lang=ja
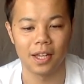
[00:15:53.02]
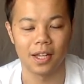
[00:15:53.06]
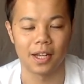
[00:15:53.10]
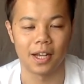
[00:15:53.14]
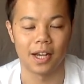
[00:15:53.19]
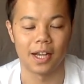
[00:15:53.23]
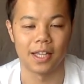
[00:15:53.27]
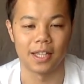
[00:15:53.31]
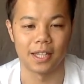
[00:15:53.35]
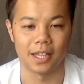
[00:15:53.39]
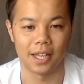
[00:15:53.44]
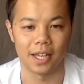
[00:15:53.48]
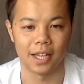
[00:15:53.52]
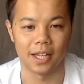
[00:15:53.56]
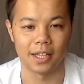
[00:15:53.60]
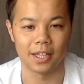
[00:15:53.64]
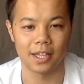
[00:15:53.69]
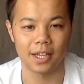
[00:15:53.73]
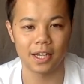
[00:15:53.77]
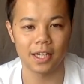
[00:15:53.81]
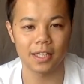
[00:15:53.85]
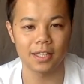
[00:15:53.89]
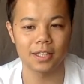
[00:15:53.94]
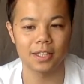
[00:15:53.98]
がいて
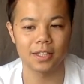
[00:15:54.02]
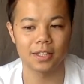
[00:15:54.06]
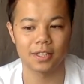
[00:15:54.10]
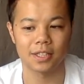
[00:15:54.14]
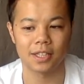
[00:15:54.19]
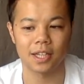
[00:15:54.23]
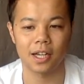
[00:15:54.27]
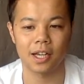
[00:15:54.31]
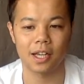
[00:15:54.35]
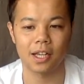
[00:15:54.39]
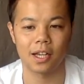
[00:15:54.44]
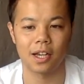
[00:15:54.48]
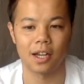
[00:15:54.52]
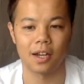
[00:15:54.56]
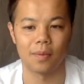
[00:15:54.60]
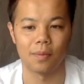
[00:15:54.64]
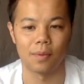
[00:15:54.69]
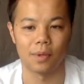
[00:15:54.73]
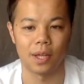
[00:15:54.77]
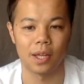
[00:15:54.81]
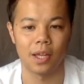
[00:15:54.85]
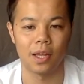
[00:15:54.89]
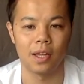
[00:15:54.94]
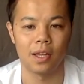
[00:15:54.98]
でかつ社会から
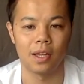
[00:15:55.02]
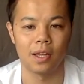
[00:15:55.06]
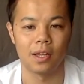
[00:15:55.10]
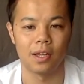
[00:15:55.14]
もね、